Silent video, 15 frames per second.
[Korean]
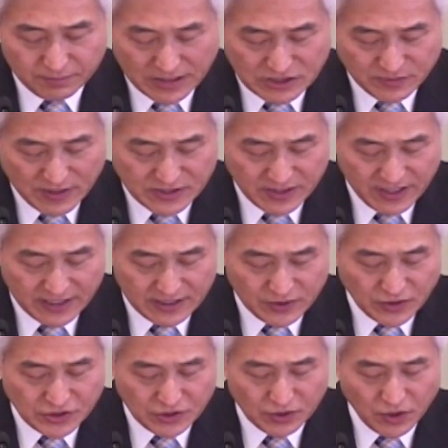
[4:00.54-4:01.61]
말씀하시되
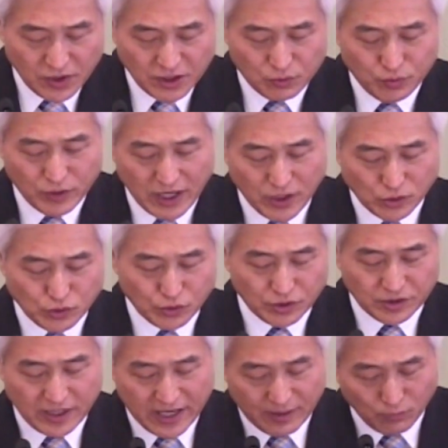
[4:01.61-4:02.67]
이것은 너희를 위하여
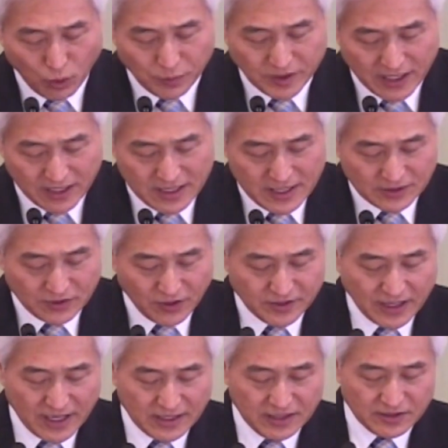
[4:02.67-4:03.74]
주는 내 몸이라
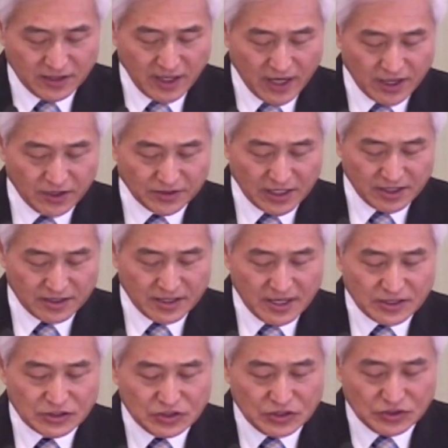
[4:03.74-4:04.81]
너희가 이를 행하여
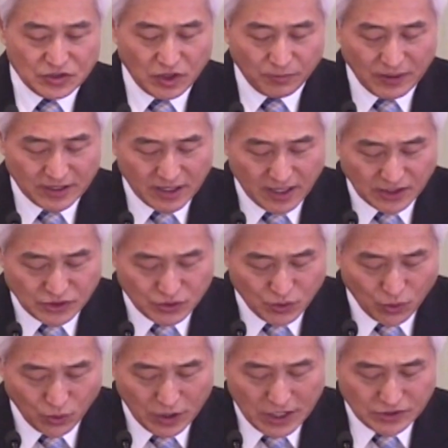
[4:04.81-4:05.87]
나를 기념하라
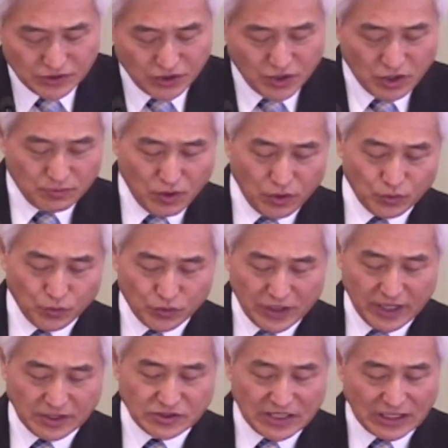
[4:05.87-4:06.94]
하시고 저녁 먹은
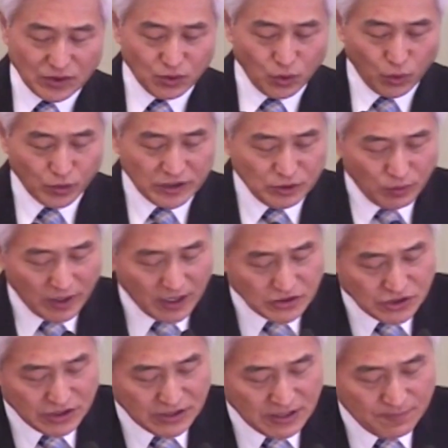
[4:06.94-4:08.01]
후에 잔도 이와
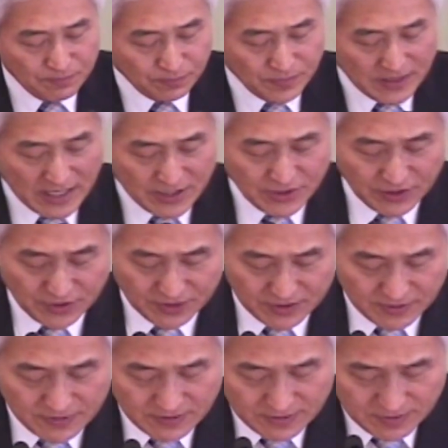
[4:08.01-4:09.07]
같이
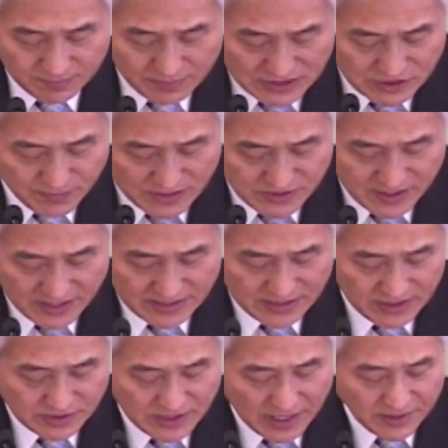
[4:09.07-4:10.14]
하여 말씀하시되
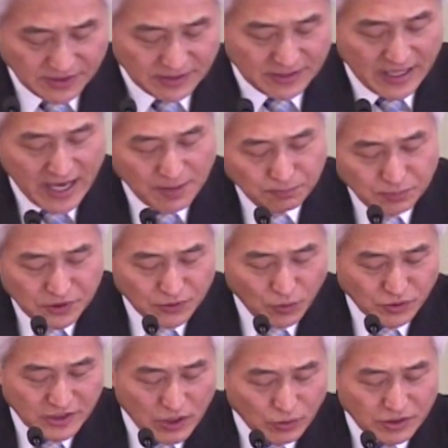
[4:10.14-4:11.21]
이 잔은 내
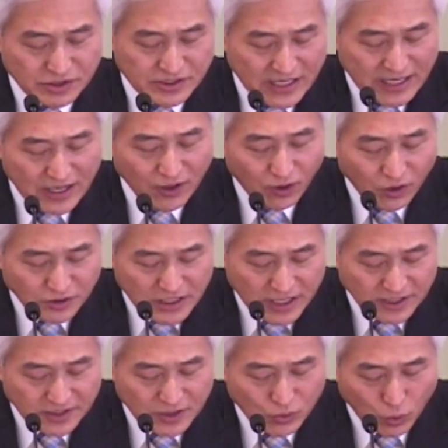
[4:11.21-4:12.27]
피로 세우는 새
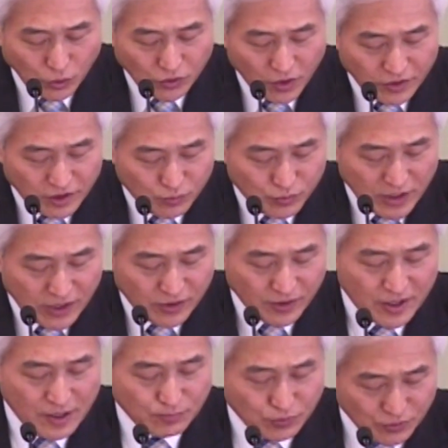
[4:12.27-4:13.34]
언약이니 곧 너희를
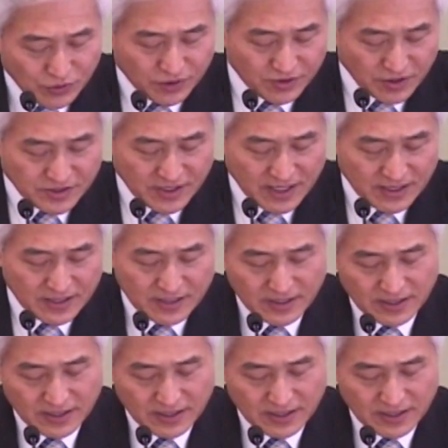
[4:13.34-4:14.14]
위하여 붓는 것이라.